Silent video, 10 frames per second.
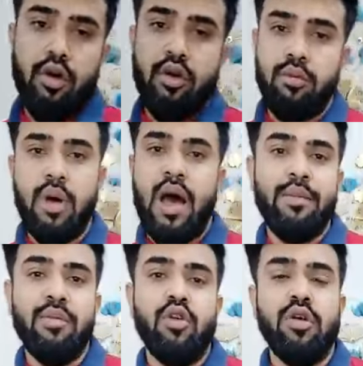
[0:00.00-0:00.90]
সো
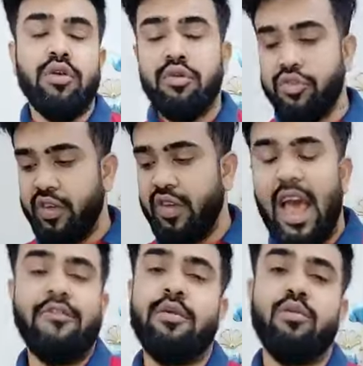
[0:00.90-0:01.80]
আমি মনে করছি যে
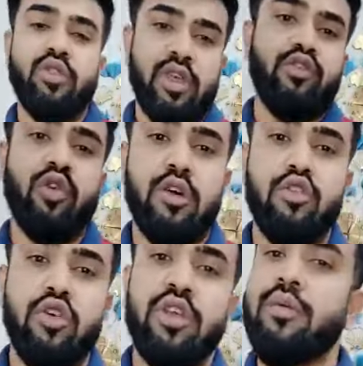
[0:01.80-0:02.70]
লাইভের মধ্যেই সোল্ড
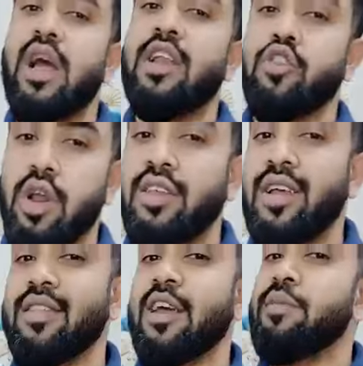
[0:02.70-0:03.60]
আউট হয়ে যাবে কাল সকালে
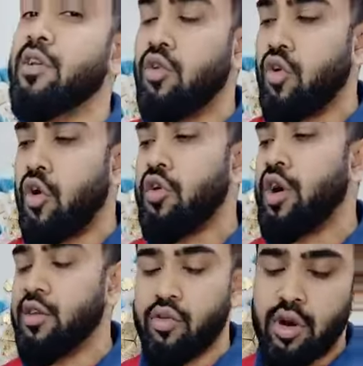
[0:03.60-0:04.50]
যারা দেখবেন
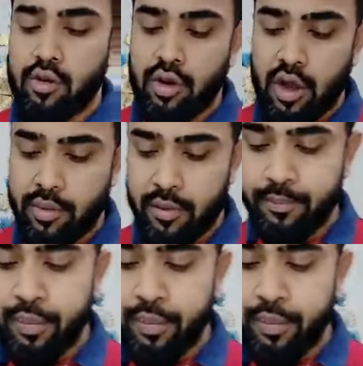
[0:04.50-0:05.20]
গণহারে সোল্ড আউট খাবেন